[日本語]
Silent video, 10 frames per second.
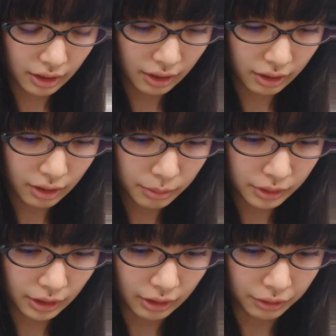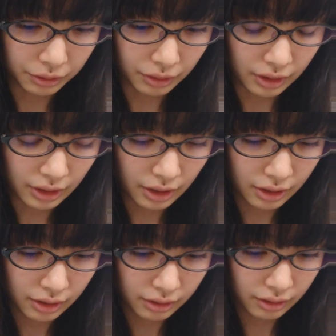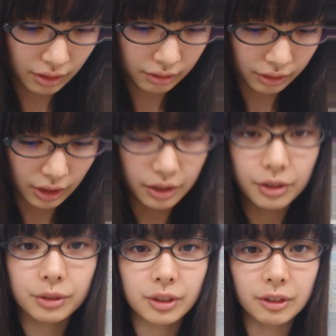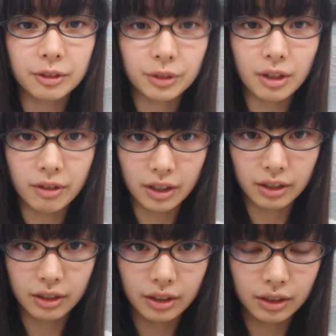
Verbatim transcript: えー、被ってるのとかね、長くなりそうなのとかは、